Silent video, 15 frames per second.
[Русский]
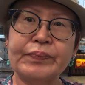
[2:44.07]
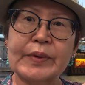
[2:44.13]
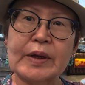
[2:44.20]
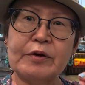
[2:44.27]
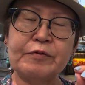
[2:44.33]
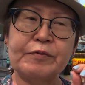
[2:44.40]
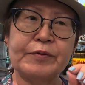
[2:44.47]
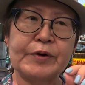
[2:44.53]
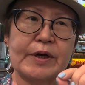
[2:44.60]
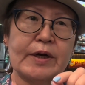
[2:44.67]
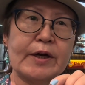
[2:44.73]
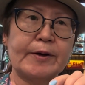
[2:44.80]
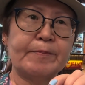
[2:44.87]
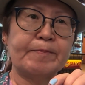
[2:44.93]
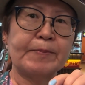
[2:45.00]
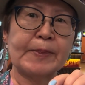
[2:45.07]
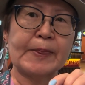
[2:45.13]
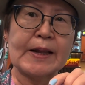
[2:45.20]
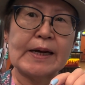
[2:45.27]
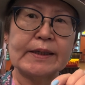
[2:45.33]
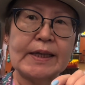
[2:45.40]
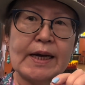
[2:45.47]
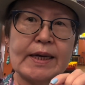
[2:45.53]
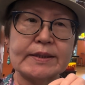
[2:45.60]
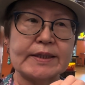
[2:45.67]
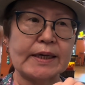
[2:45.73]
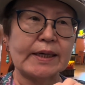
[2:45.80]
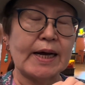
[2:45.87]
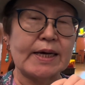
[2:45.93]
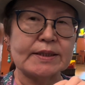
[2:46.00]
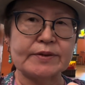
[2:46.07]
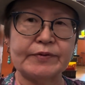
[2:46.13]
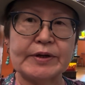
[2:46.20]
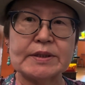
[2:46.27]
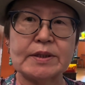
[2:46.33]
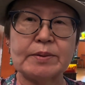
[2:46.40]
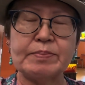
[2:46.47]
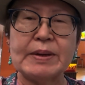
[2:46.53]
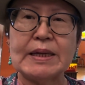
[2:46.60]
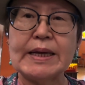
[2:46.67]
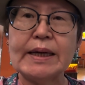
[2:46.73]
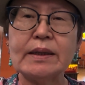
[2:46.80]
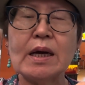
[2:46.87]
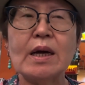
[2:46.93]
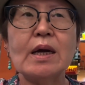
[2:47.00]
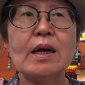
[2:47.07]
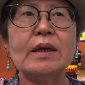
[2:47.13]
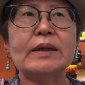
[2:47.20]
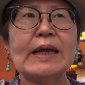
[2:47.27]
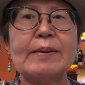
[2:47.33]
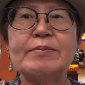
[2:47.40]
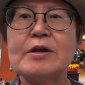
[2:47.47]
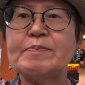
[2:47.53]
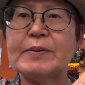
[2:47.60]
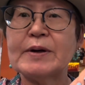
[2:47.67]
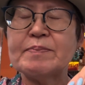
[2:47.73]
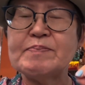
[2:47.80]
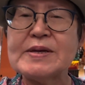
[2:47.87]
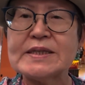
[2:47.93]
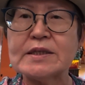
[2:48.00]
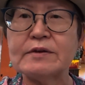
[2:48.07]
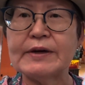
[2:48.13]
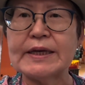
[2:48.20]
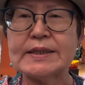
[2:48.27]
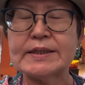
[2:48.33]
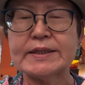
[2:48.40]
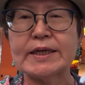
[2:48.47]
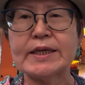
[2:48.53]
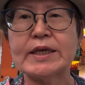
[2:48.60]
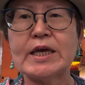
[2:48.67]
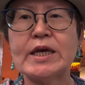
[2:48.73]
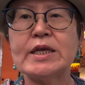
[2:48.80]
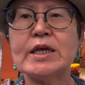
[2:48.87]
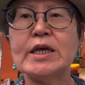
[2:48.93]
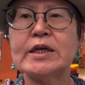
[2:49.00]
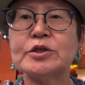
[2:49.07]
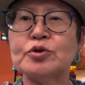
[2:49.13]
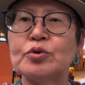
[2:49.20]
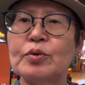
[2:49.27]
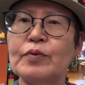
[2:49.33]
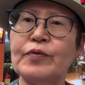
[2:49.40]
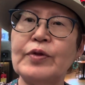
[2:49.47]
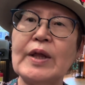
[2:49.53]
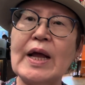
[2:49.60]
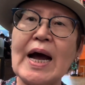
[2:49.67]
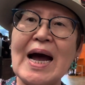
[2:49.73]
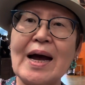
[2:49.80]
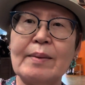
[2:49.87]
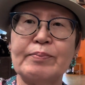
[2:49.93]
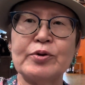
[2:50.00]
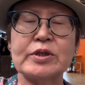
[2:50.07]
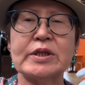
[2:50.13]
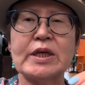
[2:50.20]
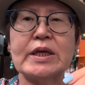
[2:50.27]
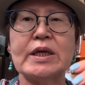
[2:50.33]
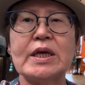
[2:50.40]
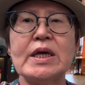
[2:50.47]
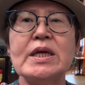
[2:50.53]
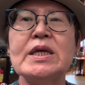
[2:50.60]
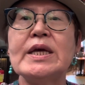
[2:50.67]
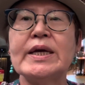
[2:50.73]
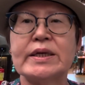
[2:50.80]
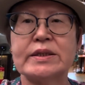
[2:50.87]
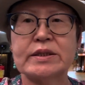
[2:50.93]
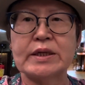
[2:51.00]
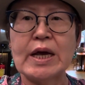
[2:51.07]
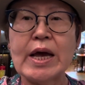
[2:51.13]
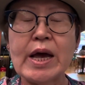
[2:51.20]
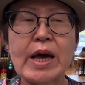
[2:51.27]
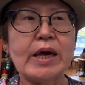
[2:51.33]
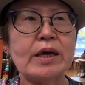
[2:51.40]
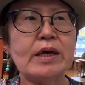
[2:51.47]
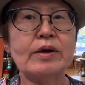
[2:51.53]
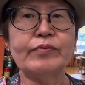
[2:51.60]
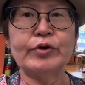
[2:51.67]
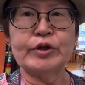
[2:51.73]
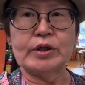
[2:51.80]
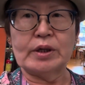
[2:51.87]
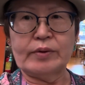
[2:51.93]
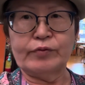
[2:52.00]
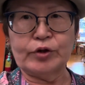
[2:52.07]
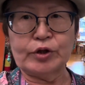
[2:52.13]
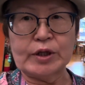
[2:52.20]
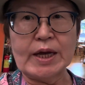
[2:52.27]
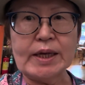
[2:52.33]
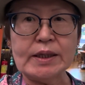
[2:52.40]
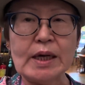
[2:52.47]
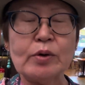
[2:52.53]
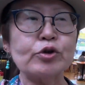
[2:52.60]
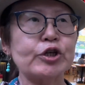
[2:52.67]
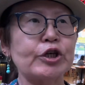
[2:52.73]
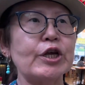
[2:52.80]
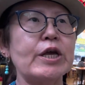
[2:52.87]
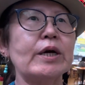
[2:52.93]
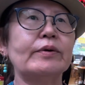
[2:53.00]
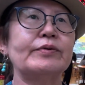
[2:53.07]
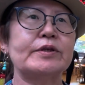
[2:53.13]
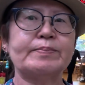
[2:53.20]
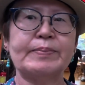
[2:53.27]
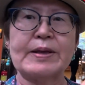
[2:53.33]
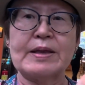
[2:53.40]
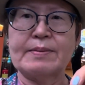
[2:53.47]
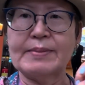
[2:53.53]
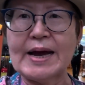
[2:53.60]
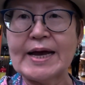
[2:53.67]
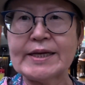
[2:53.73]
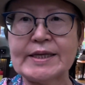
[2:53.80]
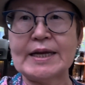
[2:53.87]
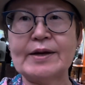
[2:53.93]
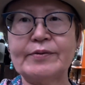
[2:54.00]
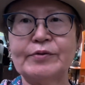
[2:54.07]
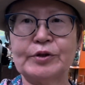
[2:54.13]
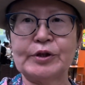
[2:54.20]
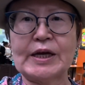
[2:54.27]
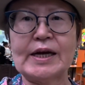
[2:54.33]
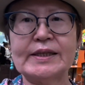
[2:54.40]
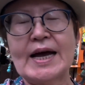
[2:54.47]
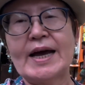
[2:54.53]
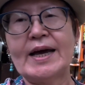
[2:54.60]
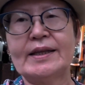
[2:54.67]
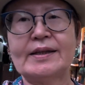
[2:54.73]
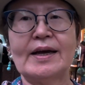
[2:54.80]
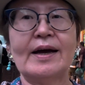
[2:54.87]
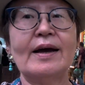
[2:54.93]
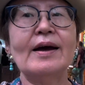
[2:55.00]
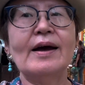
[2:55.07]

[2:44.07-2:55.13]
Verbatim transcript: в, когда заказывается билет, там не прописывается кинесовна, а просто кинес. И вот, вот это уже их, вот понимаете, или вот когда это